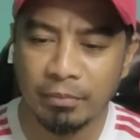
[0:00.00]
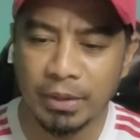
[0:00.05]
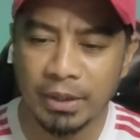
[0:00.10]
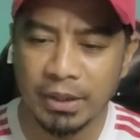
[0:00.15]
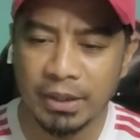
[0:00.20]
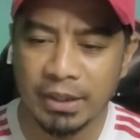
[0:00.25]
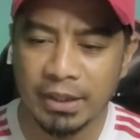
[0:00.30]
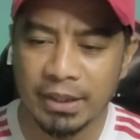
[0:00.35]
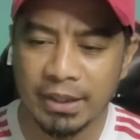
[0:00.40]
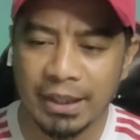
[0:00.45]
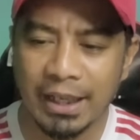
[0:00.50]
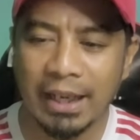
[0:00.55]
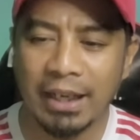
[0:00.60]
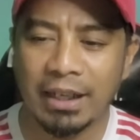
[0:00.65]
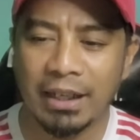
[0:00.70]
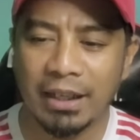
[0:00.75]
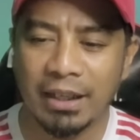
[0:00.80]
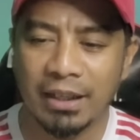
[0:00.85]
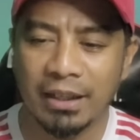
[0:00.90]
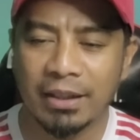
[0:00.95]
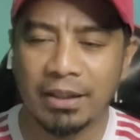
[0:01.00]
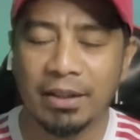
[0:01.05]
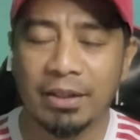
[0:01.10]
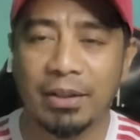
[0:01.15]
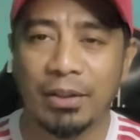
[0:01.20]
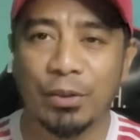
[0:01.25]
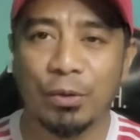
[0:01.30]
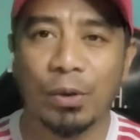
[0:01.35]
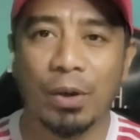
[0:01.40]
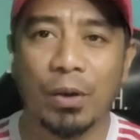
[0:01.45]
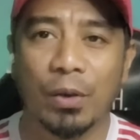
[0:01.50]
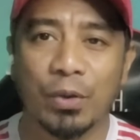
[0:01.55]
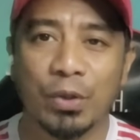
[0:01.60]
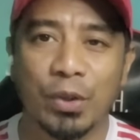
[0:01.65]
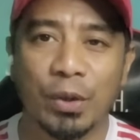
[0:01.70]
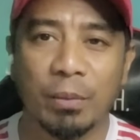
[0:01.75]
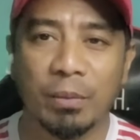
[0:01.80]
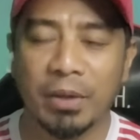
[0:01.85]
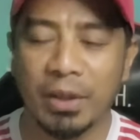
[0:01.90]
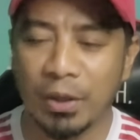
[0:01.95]
Menyesal
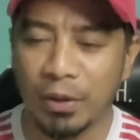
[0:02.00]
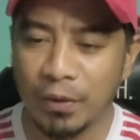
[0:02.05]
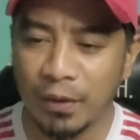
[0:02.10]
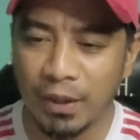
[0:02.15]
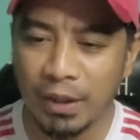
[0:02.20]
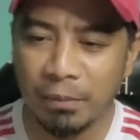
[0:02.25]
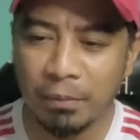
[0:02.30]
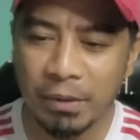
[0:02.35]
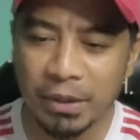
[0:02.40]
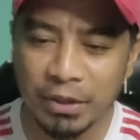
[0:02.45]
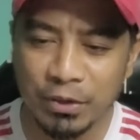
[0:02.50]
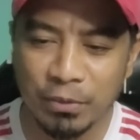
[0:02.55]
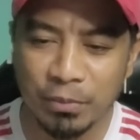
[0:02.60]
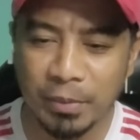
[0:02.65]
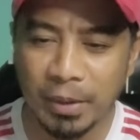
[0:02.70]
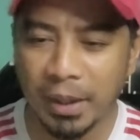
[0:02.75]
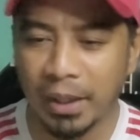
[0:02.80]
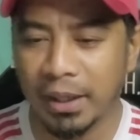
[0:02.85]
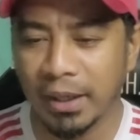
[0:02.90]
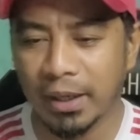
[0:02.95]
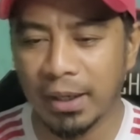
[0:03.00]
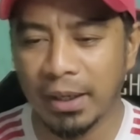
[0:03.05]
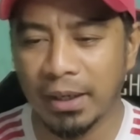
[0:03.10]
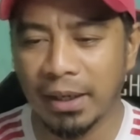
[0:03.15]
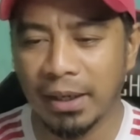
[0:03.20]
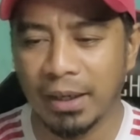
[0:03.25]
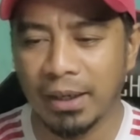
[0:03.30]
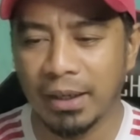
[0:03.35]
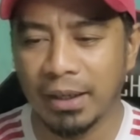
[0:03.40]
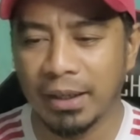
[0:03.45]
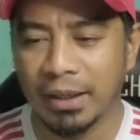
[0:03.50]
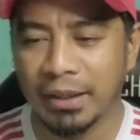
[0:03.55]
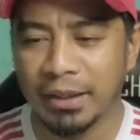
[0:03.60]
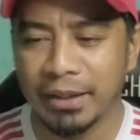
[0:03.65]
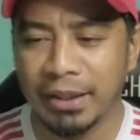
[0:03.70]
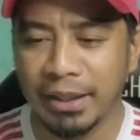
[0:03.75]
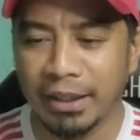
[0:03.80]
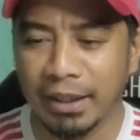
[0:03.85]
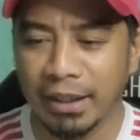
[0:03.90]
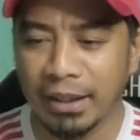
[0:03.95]
2-0 mendahului lepas itu mereka
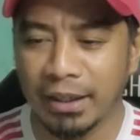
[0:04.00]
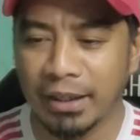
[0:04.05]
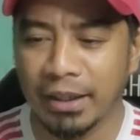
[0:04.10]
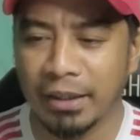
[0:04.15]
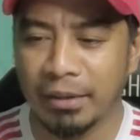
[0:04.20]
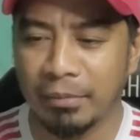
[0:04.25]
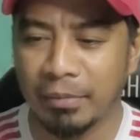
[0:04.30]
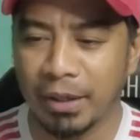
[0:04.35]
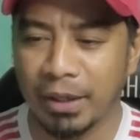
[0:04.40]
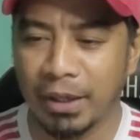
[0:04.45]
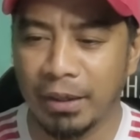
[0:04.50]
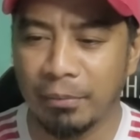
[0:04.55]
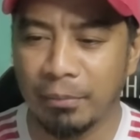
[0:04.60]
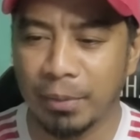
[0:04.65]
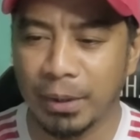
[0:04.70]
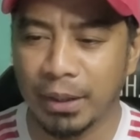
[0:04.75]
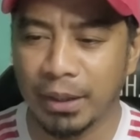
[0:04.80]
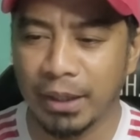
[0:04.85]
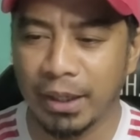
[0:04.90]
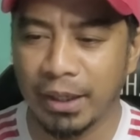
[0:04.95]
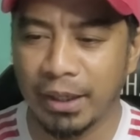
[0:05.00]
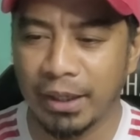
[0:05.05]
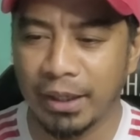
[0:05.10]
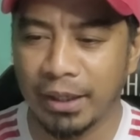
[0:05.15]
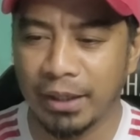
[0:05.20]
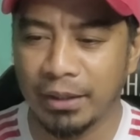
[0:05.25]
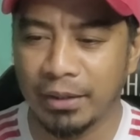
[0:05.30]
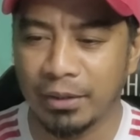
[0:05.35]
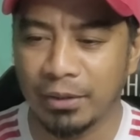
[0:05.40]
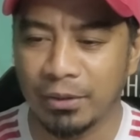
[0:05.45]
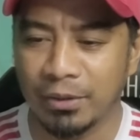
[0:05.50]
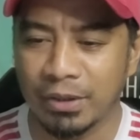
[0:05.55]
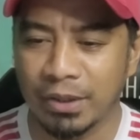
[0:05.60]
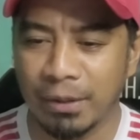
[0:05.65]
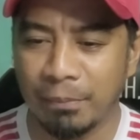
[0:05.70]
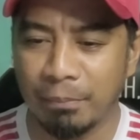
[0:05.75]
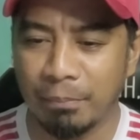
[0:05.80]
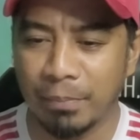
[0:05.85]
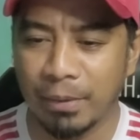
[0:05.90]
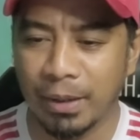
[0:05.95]
tinggalkan bagian pertahanan itu
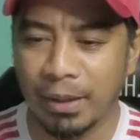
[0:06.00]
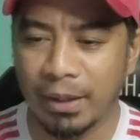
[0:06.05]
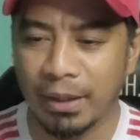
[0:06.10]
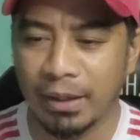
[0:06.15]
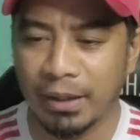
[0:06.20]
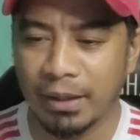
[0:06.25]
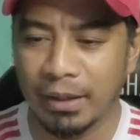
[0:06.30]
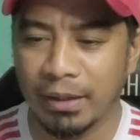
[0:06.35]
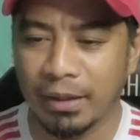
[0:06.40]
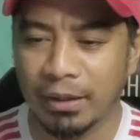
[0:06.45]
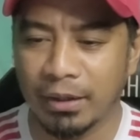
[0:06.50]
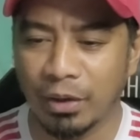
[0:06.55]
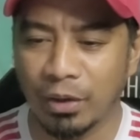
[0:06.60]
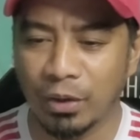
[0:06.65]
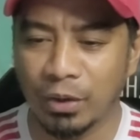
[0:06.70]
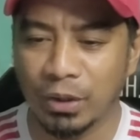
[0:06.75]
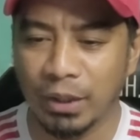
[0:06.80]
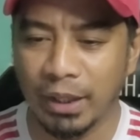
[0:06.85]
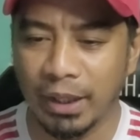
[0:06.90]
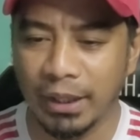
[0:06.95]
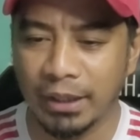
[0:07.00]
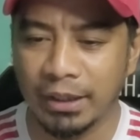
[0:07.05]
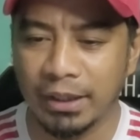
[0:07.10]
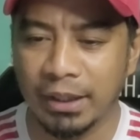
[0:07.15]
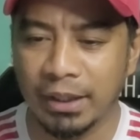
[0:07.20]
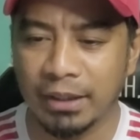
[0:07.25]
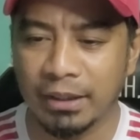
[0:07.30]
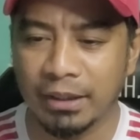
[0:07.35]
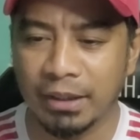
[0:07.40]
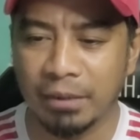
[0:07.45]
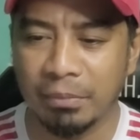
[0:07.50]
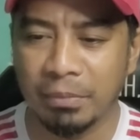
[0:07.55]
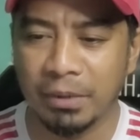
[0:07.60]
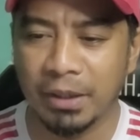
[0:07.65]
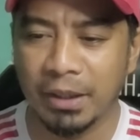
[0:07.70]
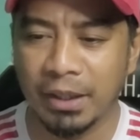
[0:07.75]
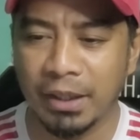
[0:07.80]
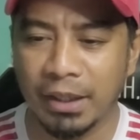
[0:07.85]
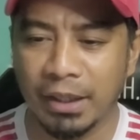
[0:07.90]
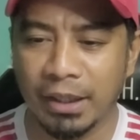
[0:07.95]
sampai counter attack
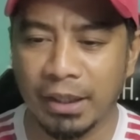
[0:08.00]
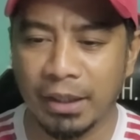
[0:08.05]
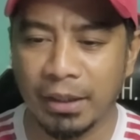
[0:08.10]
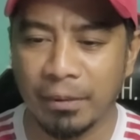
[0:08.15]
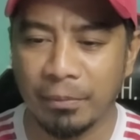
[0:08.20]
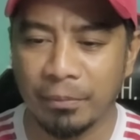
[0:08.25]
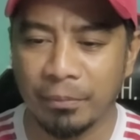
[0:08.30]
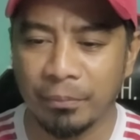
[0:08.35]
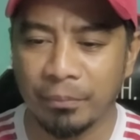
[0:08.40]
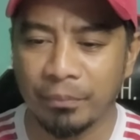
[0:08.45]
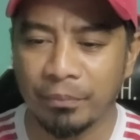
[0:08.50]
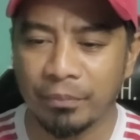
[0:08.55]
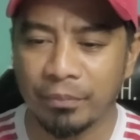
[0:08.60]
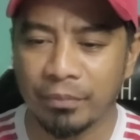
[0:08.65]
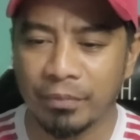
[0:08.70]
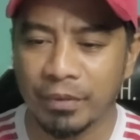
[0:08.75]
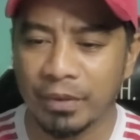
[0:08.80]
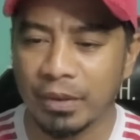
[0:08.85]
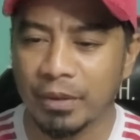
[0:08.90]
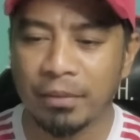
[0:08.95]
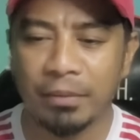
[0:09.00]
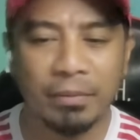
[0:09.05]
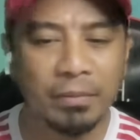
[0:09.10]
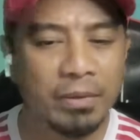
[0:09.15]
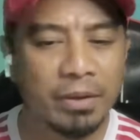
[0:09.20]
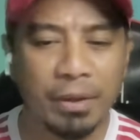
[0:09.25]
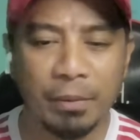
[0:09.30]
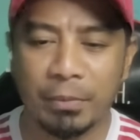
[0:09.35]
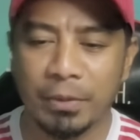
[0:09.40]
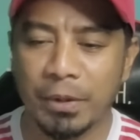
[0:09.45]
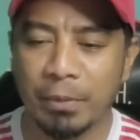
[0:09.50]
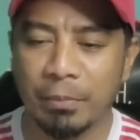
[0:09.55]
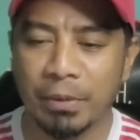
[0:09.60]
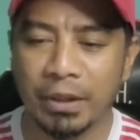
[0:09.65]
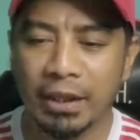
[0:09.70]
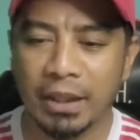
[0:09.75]
daripada Iran. Dia punya